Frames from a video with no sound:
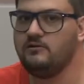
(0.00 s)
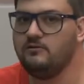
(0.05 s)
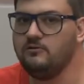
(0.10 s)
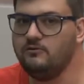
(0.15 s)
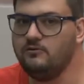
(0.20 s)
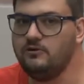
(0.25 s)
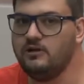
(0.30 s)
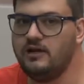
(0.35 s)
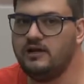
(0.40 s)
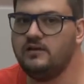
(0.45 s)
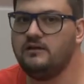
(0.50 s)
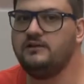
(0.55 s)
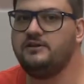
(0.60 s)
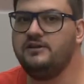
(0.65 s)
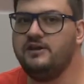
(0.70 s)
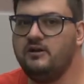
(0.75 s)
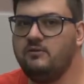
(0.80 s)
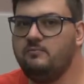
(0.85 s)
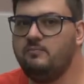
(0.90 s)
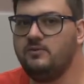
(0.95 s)
Lula
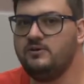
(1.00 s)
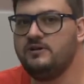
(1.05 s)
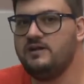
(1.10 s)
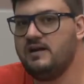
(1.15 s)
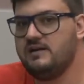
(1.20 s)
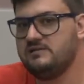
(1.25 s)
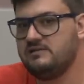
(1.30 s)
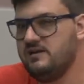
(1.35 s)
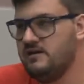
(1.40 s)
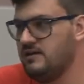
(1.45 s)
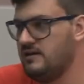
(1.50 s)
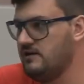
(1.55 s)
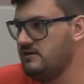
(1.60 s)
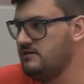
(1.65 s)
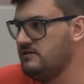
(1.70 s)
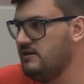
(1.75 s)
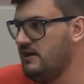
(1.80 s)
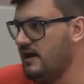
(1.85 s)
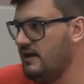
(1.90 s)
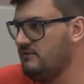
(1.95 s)
não poderá ser
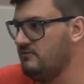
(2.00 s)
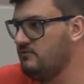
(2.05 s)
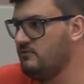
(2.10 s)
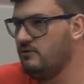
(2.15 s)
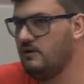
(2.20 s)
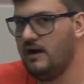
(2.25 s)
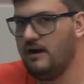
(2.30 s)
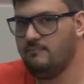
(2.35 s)
candidato